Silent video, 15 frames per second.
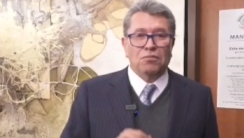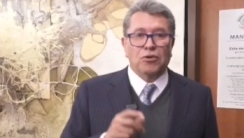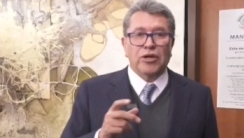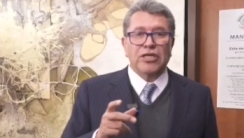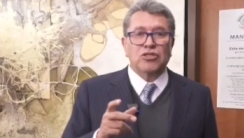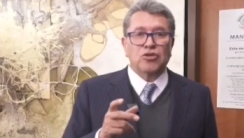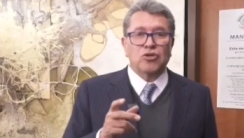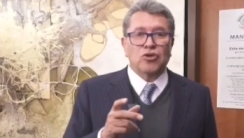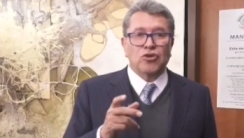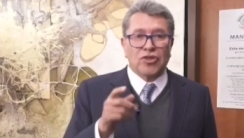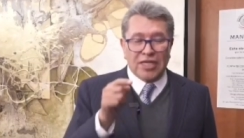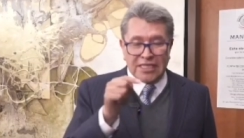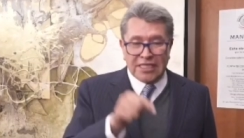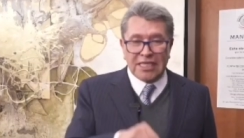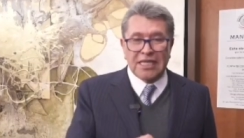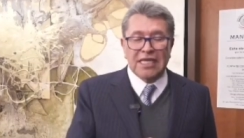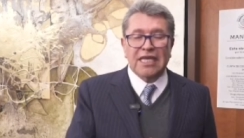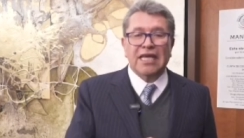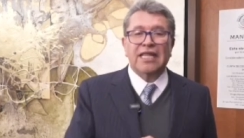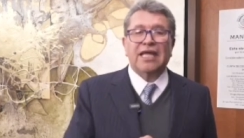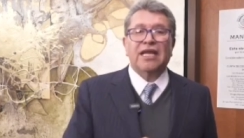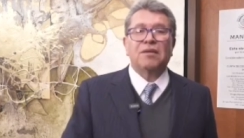por eso
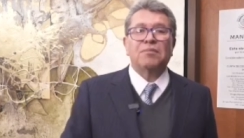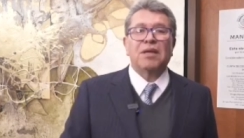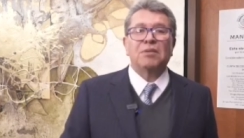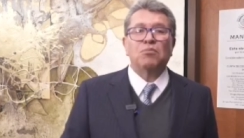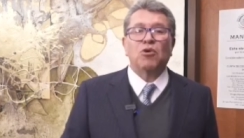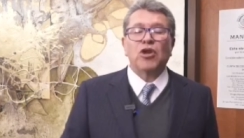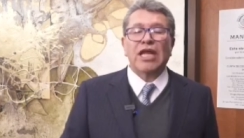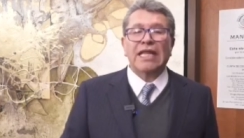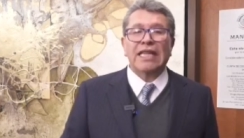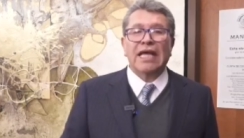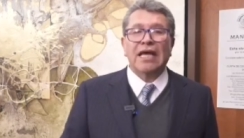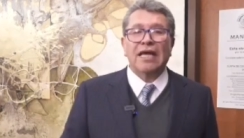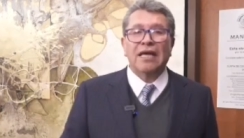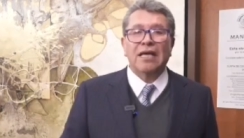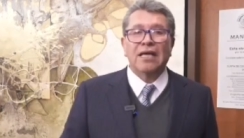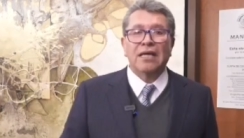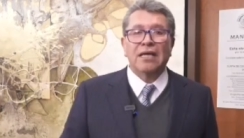decidí quedarme en Morena,